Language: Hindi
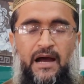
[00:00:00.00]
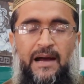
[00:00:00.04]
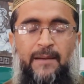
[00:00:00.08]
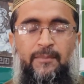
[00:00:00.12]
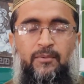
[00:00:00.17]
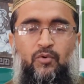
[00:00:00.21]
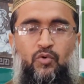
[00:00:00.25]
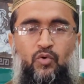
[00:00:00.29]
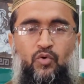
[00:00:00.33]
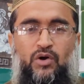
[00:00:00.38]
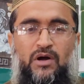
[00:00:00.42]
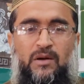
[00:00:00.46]

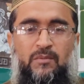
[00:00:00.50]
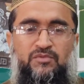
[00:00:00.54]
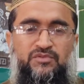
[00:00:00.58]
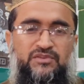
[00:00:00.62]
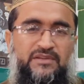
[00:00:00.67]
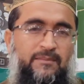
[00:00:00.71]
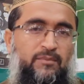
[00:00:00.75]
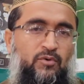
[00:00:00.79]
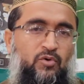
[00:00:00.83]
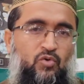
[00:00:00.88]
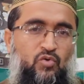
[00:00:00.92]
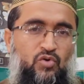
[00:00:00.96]
आपको हम
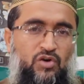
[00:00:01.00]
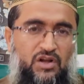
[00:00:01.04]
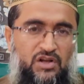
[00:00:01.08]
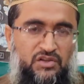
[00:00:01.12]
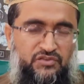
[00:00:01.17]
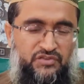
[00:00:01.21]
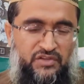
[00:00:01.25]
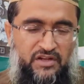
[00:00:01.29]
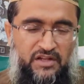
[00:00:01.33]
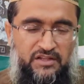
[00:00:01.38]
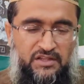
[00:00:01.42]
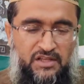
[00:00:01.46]
सबको
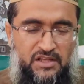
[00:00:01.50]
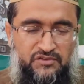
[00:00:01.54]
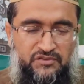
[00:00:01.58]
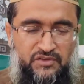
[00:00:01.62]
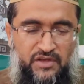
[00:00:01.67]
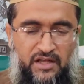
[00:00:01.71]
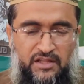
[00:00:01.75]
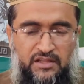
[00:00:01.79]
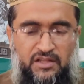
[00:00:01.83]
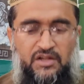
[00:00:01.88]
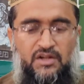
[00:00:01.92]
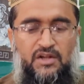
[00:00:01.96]
कसरत के
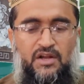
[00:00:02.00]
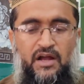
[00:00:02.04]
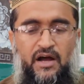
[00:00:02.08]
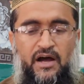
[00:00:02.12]
साथ